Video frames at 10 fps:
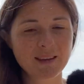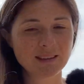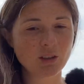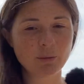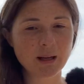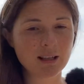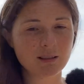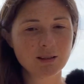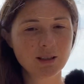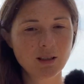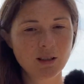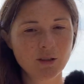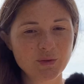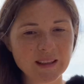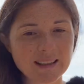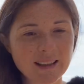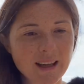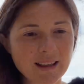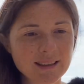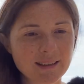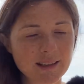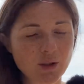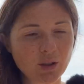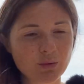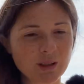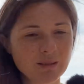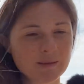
C'est normal. Vous êtes incarné dans des corps humains.